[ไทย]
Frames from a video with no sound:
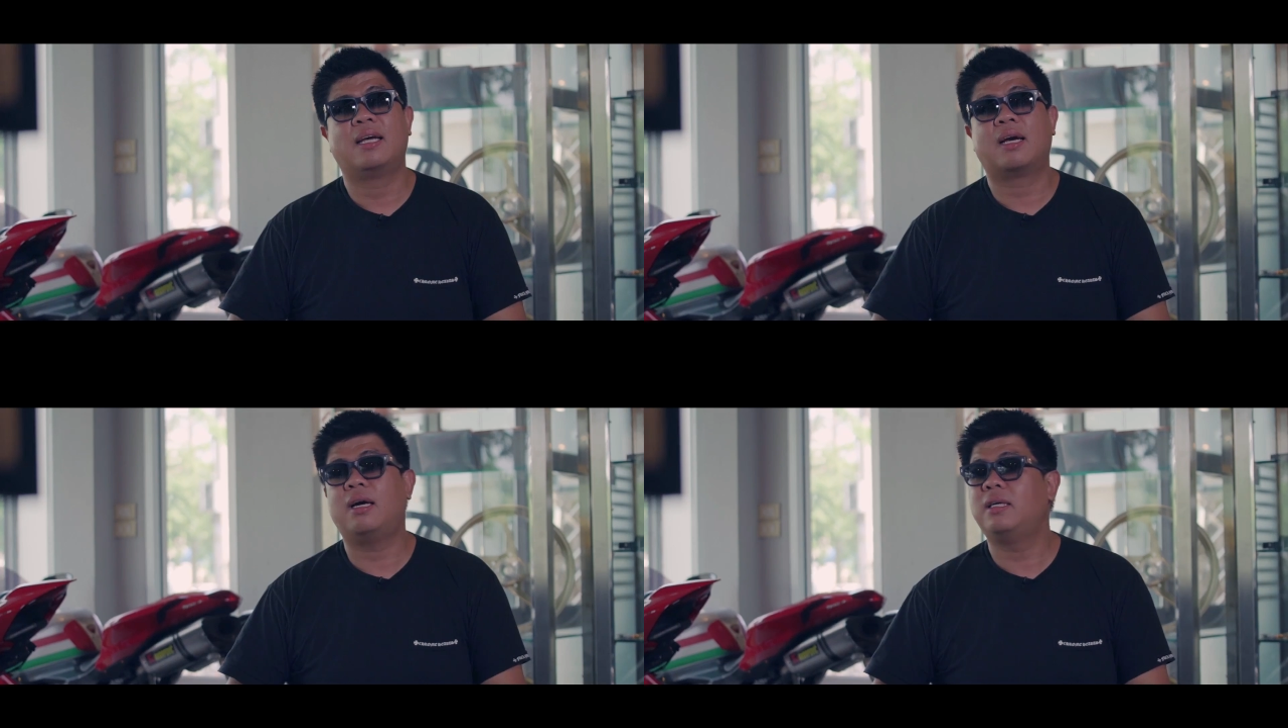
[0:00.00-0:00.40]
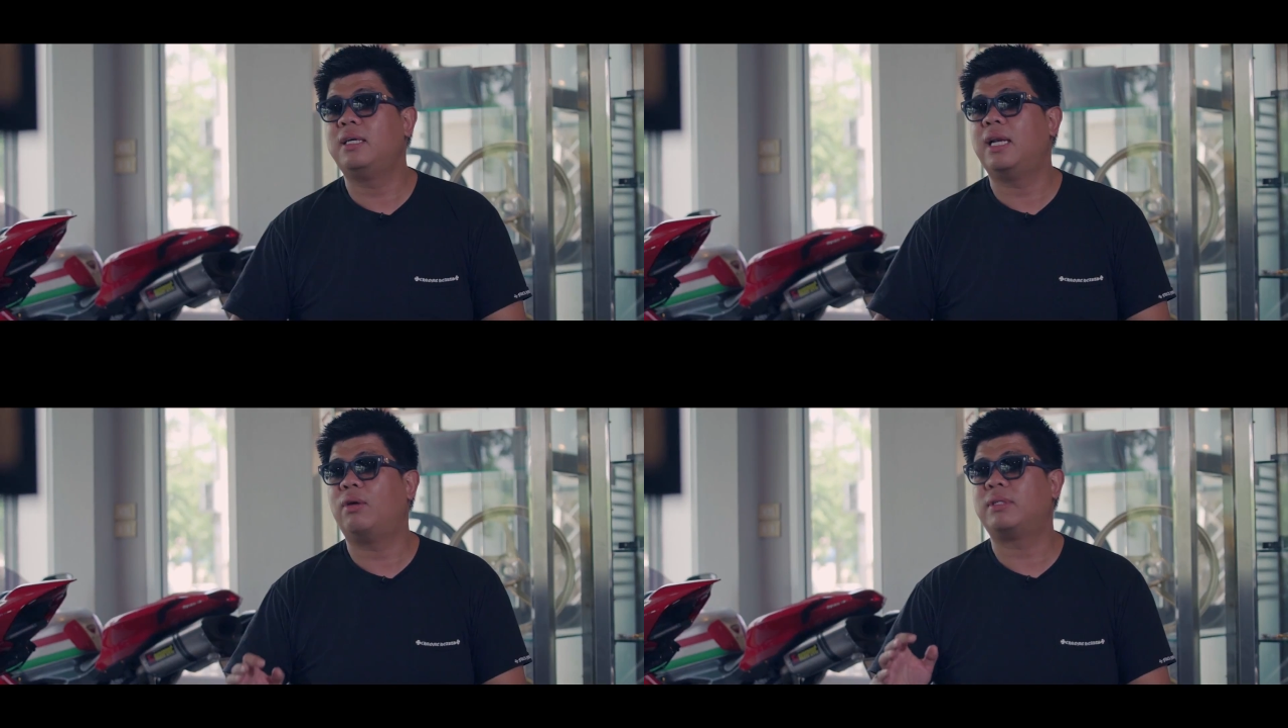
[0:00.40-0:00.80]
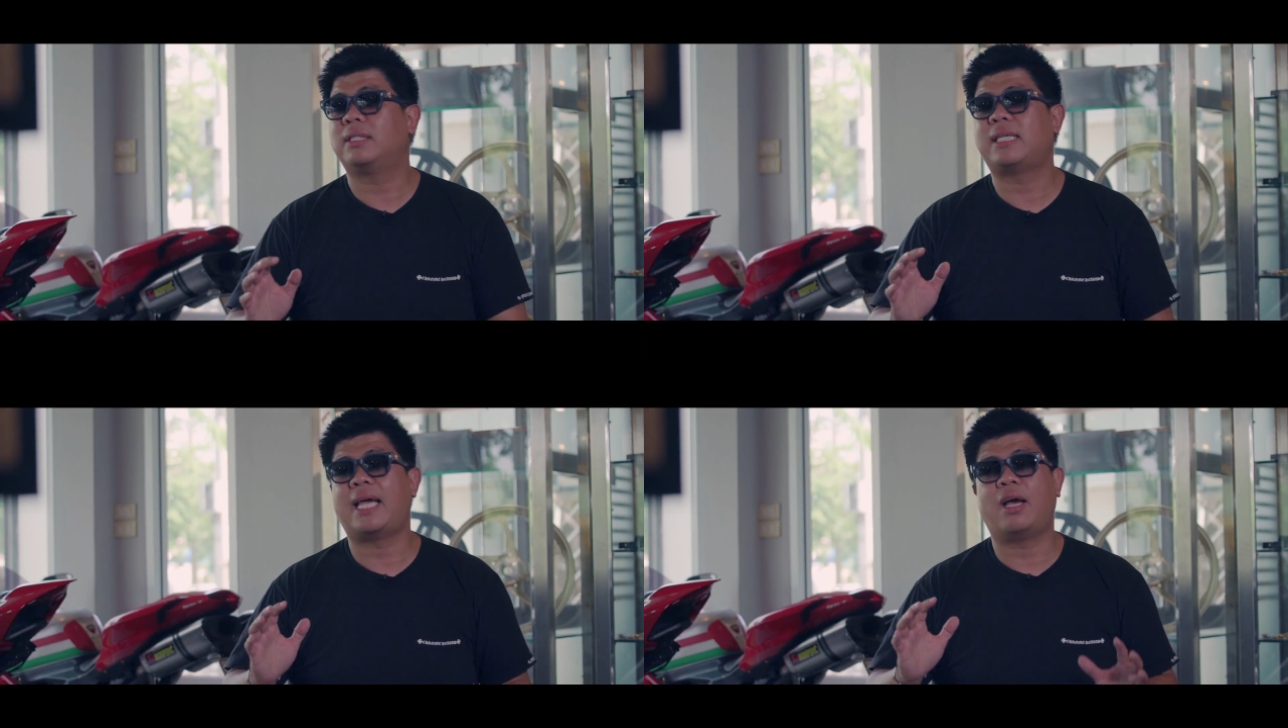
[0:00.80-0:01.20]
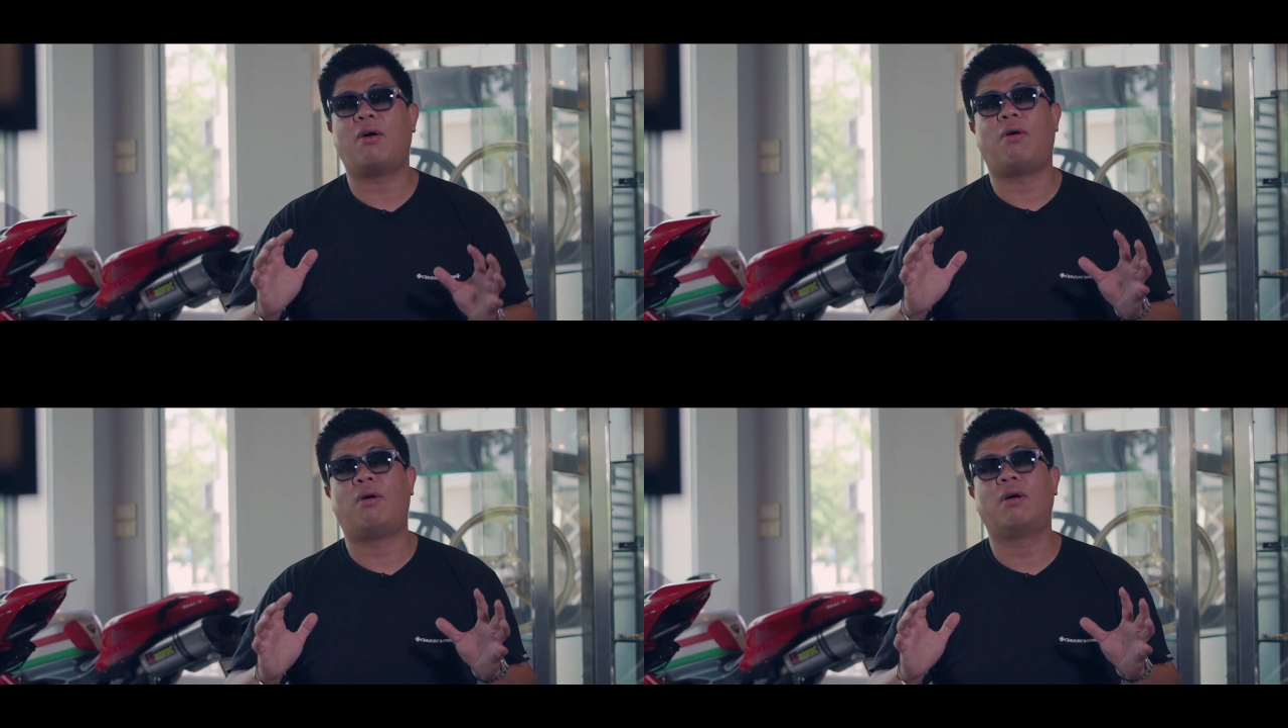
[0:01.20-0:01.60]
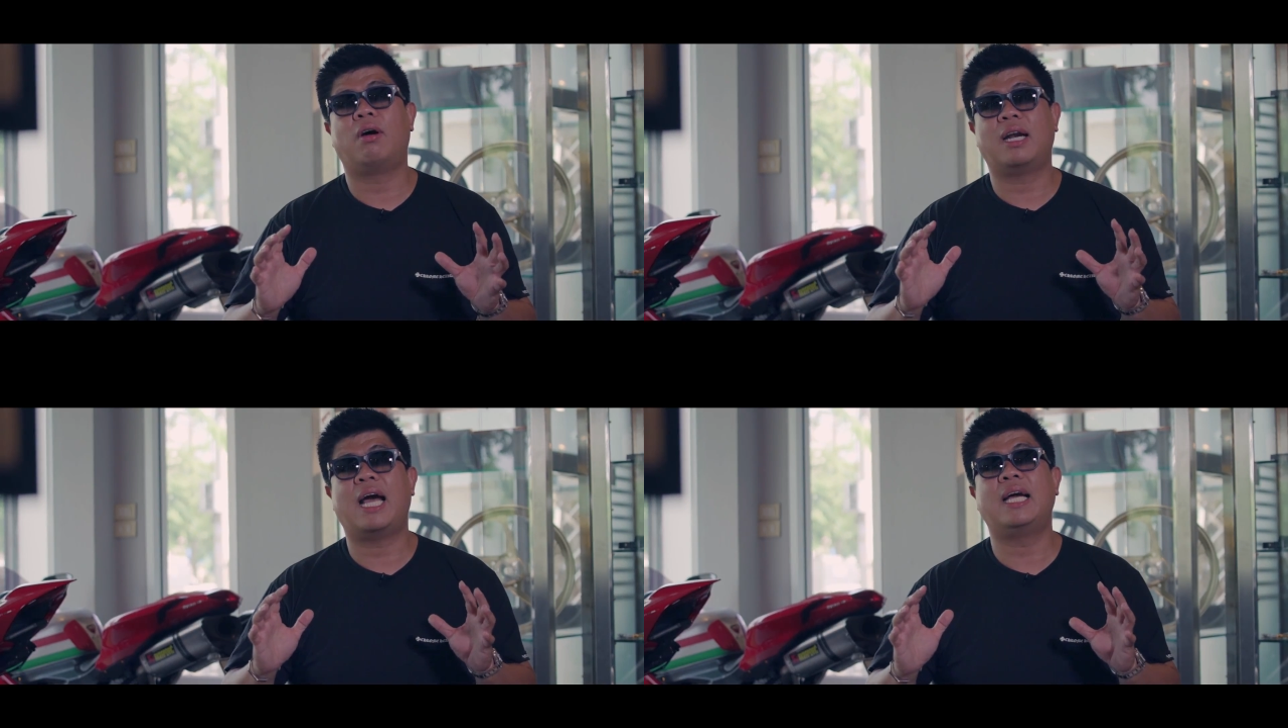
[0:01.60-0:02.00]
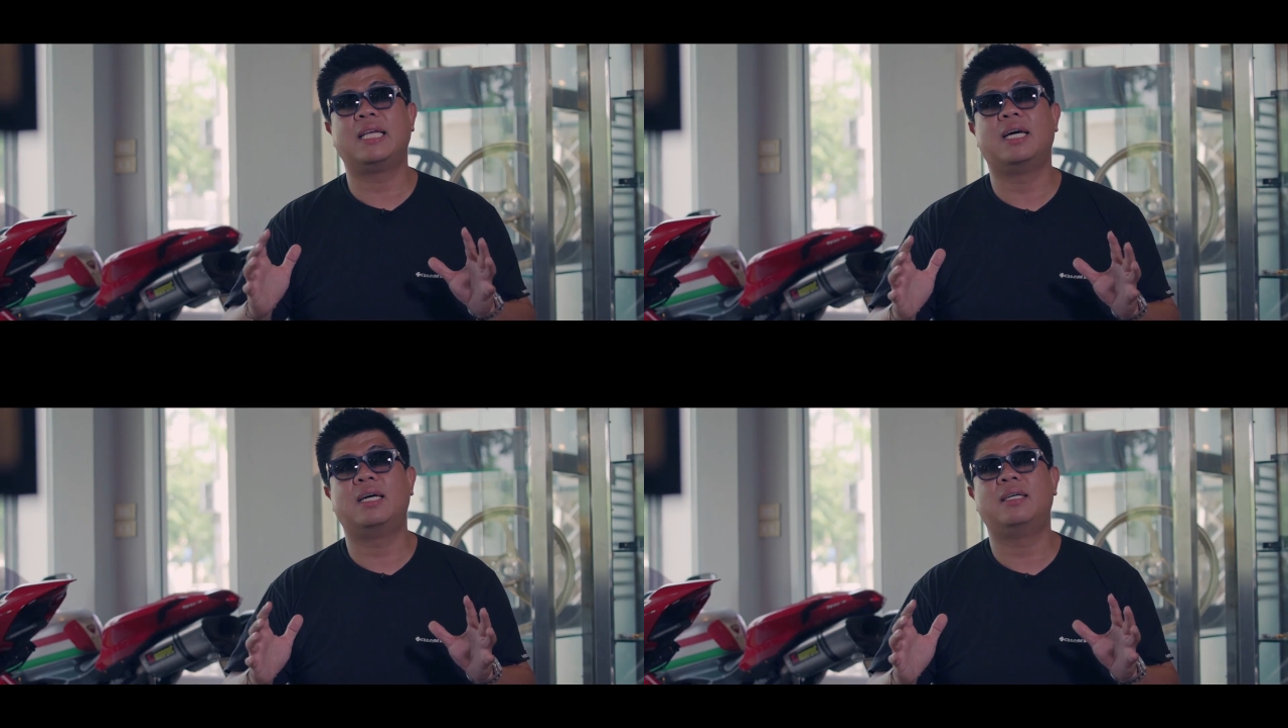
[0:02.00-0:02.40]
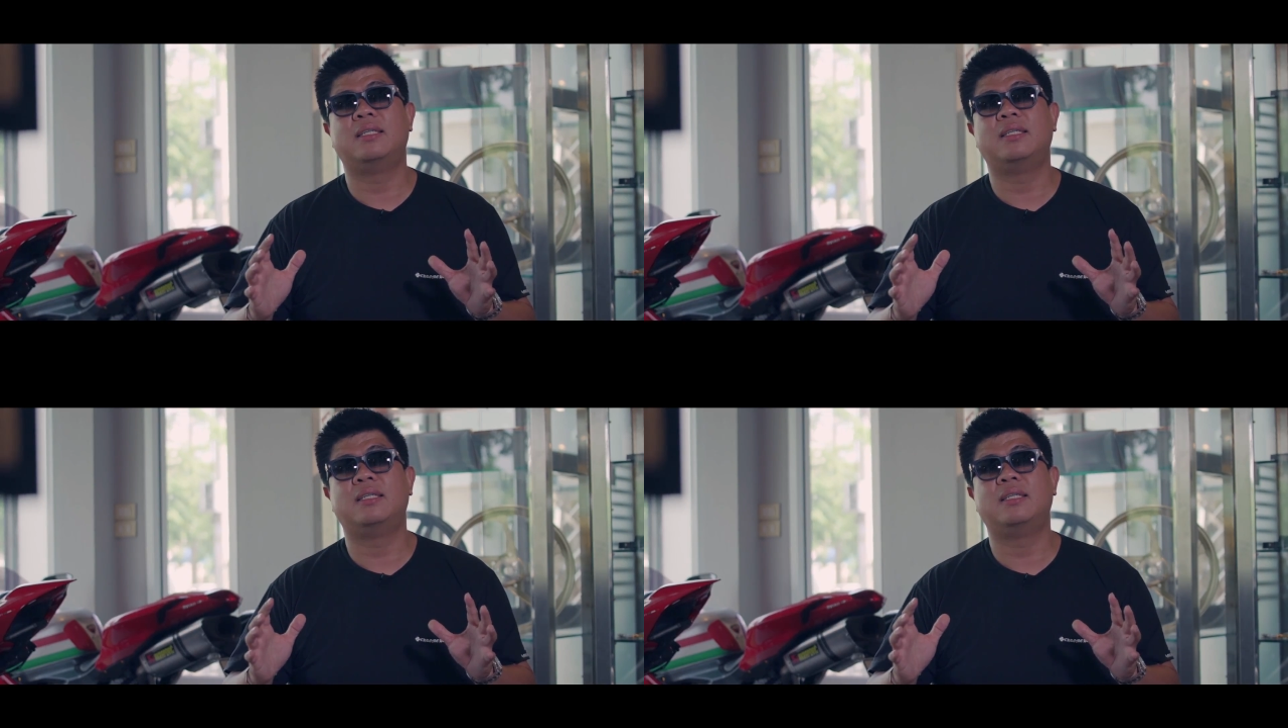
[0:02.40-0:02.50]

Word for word: ก็คือเราจะใส่ของค่อนข้างเยอะ